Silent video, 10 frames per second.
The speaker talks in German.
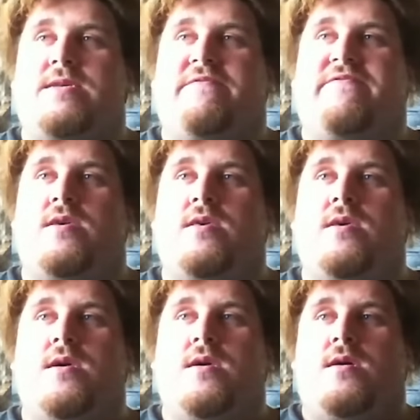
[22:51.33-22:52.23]
sehr viel
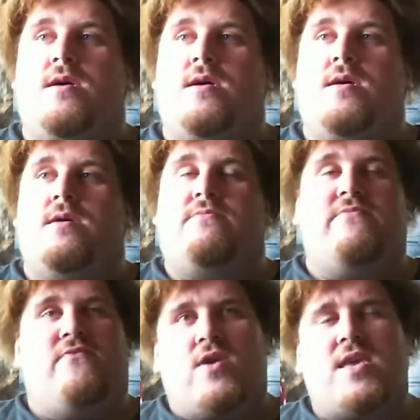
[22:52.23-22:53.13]
äh,
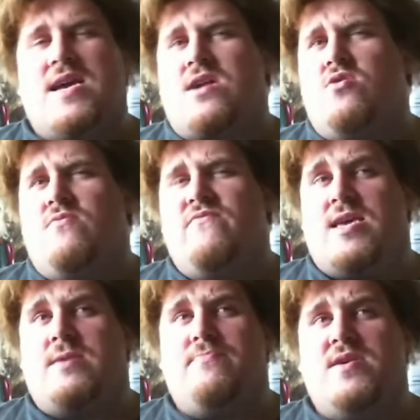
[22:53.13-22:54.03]
wo ich herkomme,
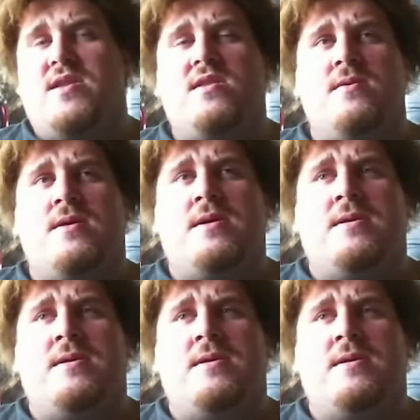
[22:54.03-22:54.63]
wer ich bin.